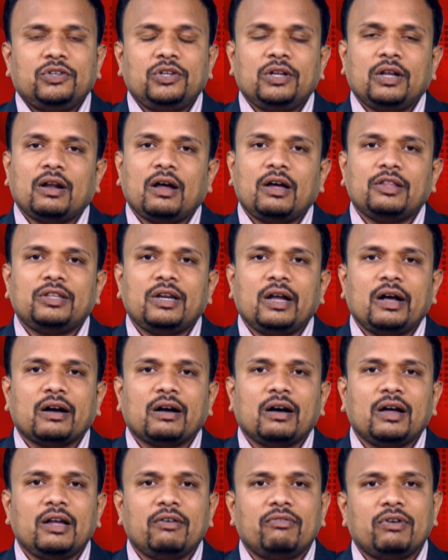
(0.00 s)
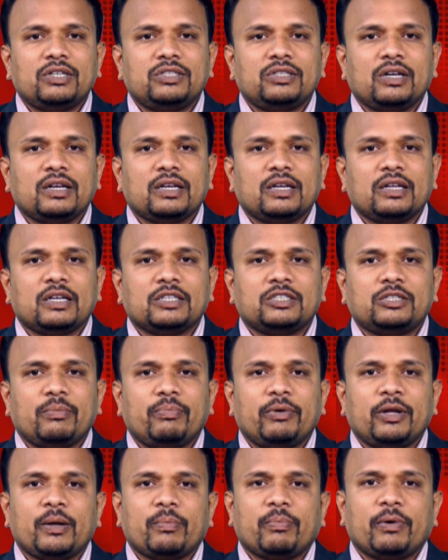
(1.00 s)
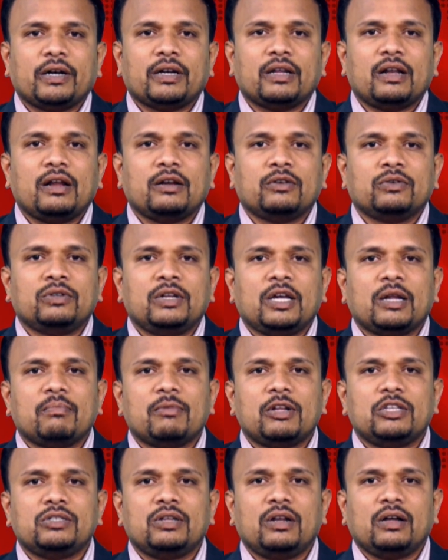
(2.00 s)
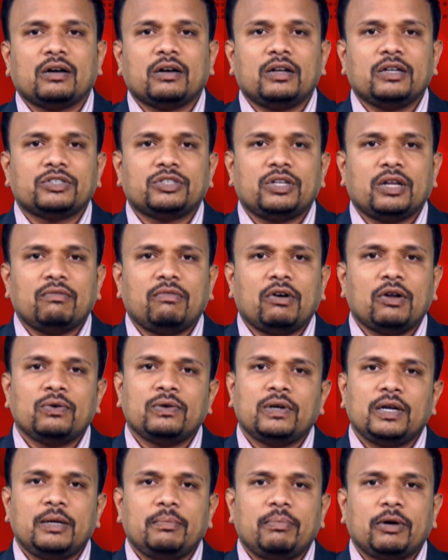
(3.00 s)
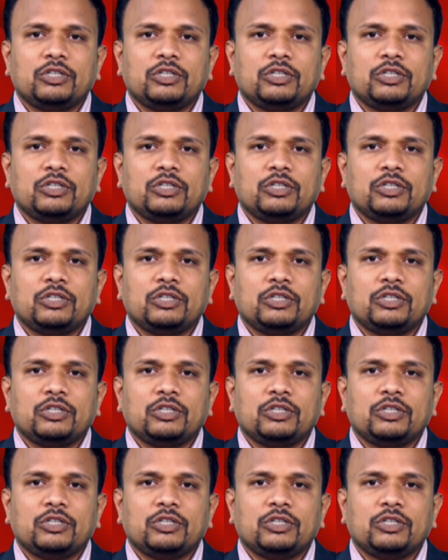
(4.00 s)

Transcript: నిన్న రాత్రి అకాల వర్షానికి నష్టపోయిన పంటలను నిర్మల్ జిల్లా కలెక్టర్ వరుణ్ రెడ్డి